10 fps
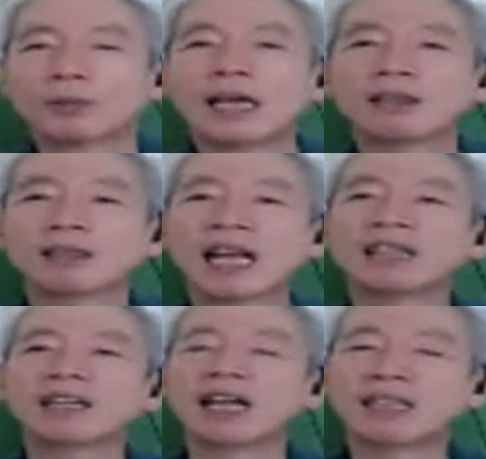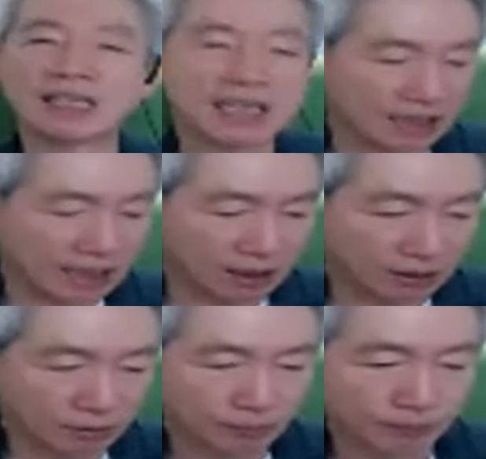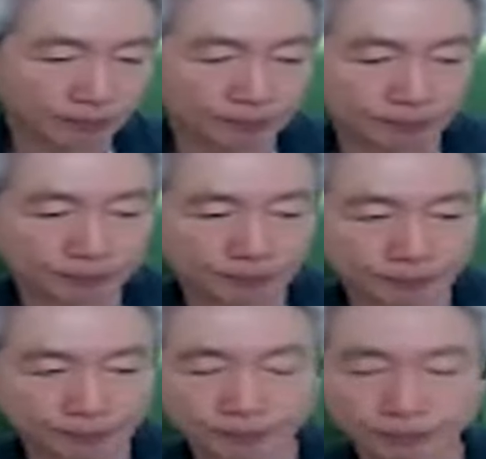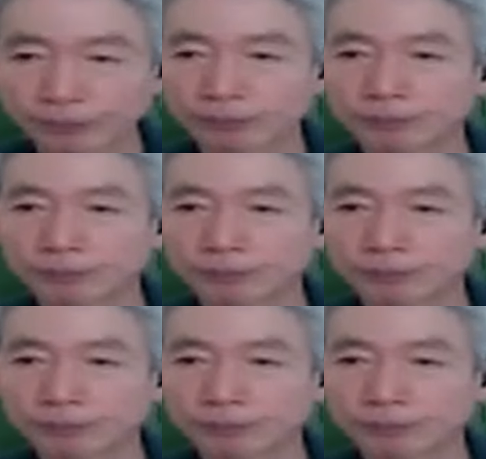얘는 땡땡이 대장이에요. 음.